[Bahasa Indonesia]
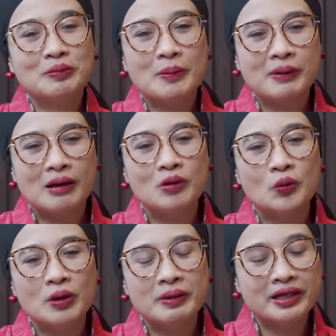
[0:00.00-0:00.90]
Pak
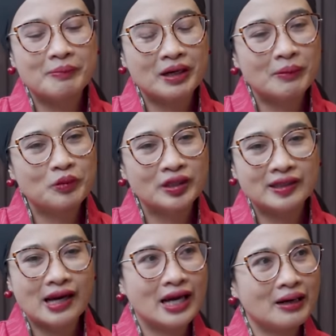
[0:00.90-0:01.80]
Prabowo bagaimanapun
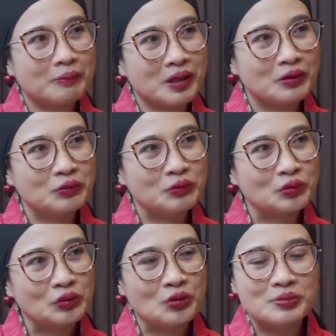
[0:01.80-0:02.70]
kita harapkan
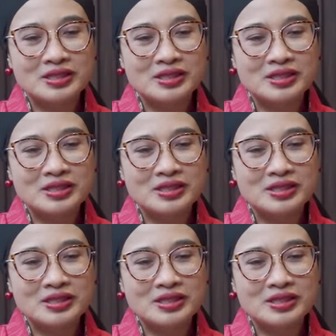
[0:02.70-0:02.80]
untuk